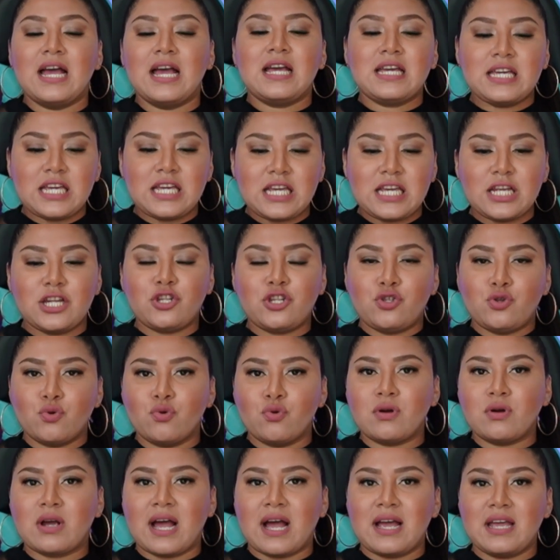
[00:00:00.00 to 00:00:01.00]
y
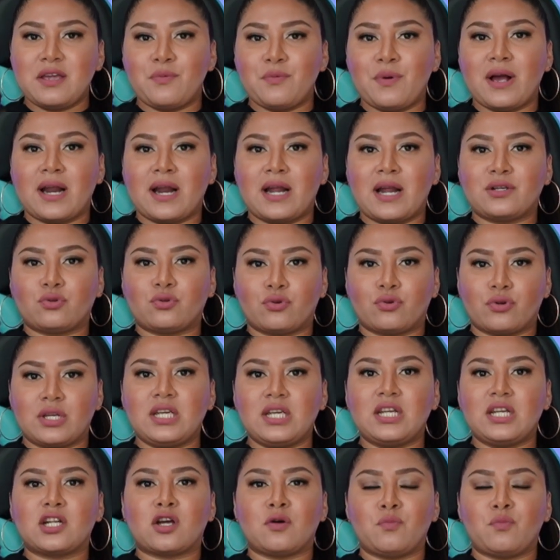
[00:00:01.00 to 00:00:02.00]
nunca iban a
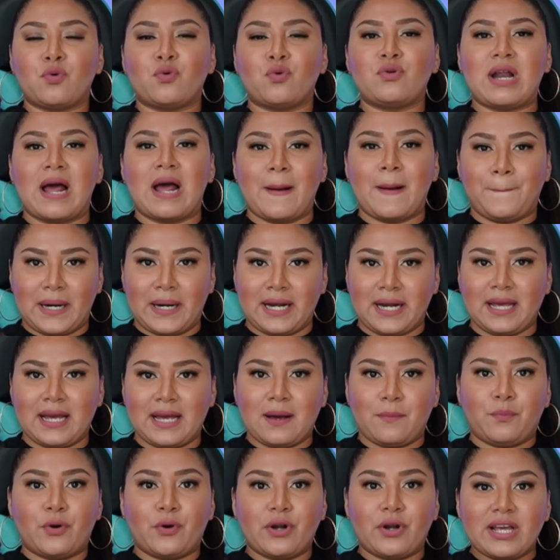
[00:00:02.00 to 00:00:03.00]
surgir como una
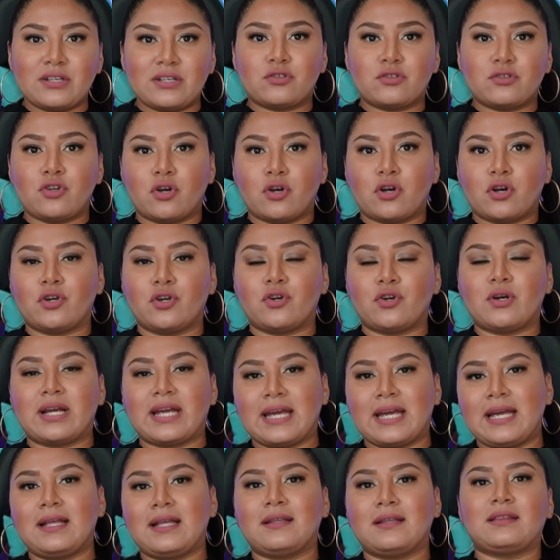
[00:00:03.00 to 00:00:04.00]
pareja. Por eso yo creo
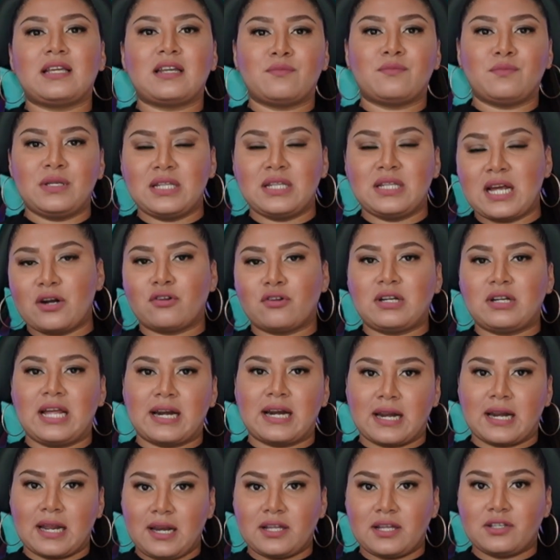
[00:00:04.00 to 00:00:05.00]
que terminaron la
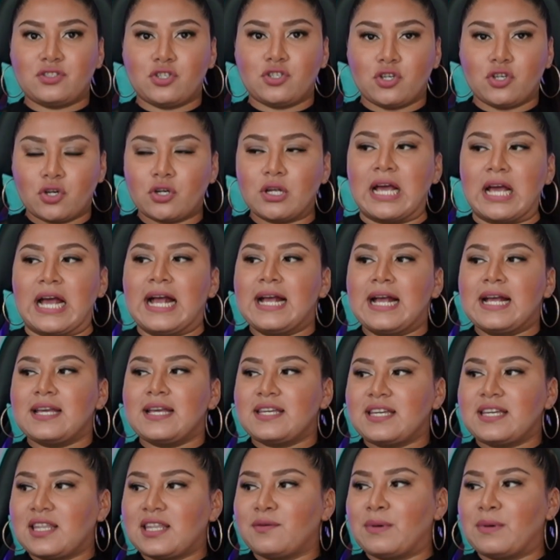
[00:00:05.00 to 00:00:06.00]
relación
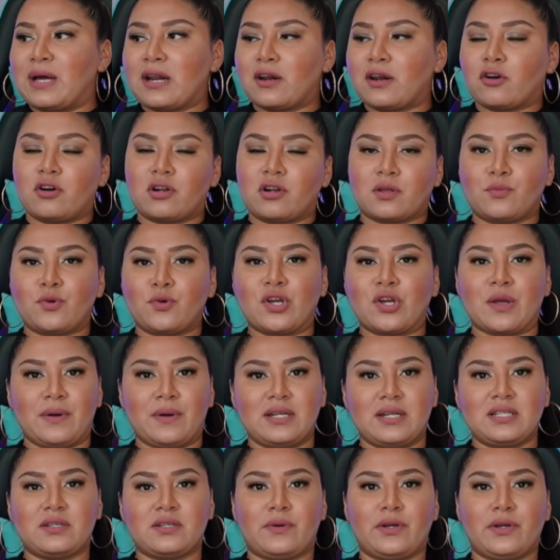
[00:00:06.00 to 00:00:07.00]
y además recordemos que
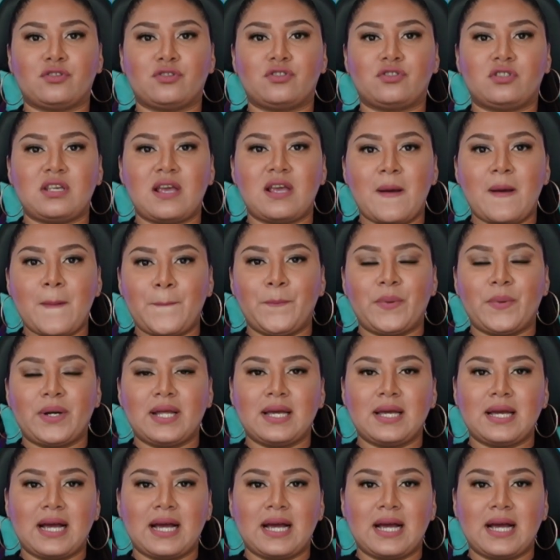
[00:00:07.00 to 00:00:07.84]
Mari Ceballos siempre